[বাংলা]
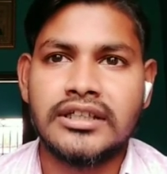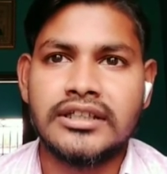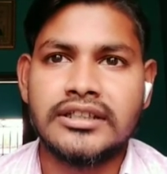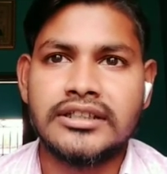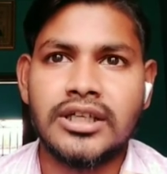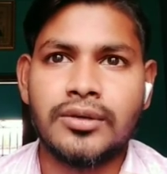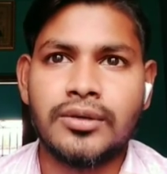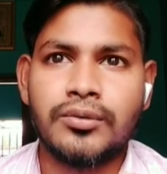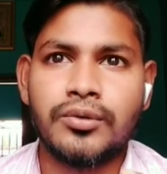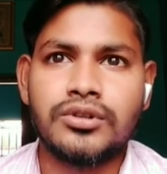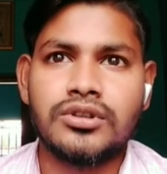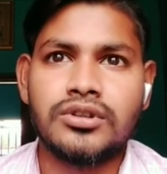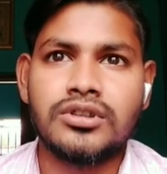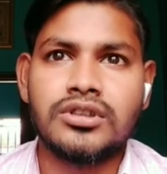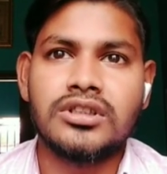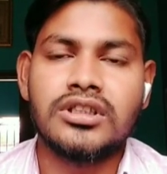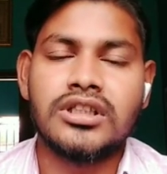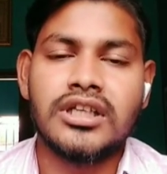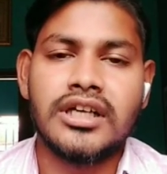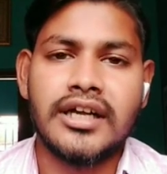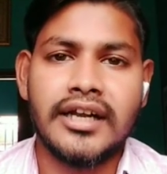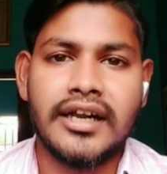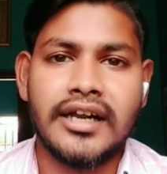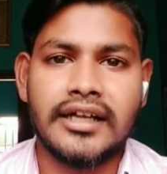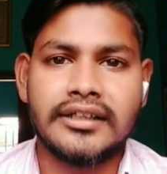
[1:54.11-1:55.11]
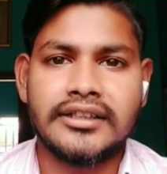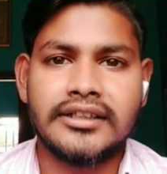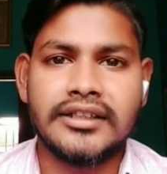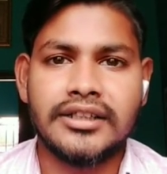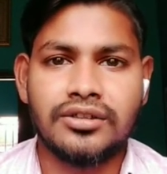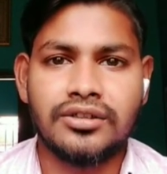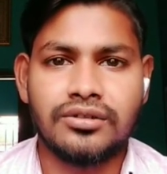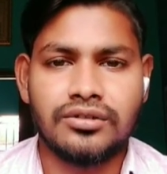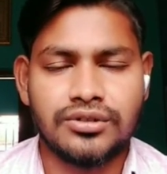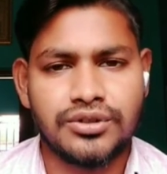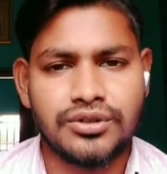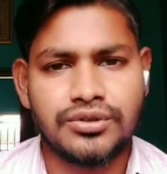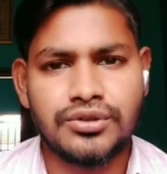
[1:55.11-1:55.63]
যেমন রাতে
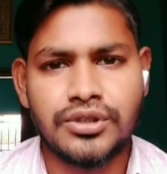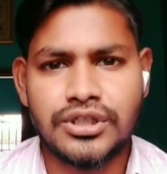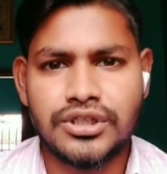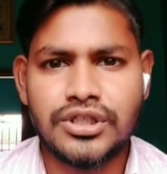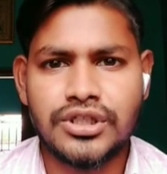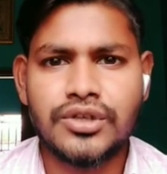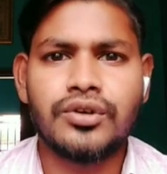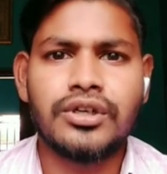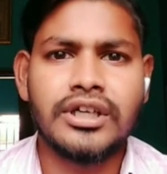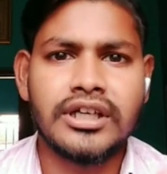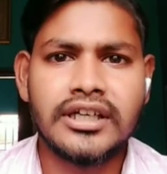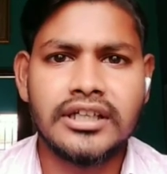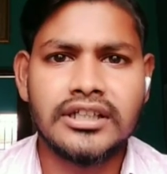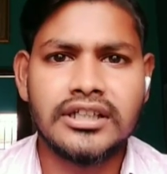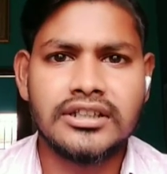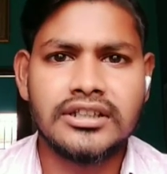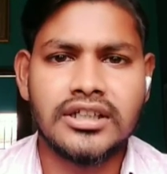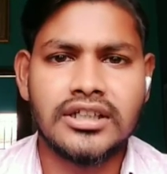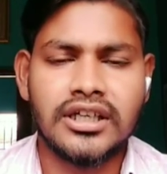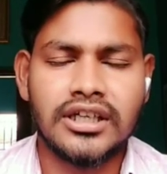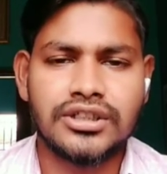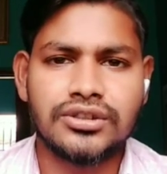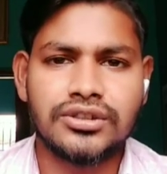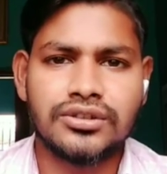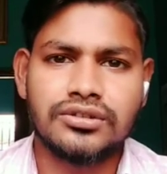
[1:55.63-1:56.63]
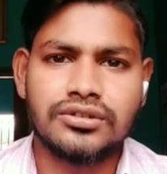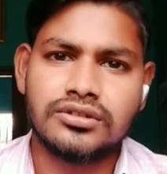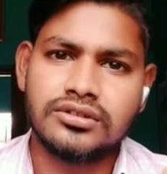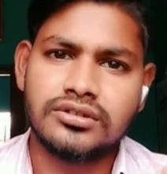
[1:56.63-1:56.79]
শুয়ে শুয়ে অনেকেই আছো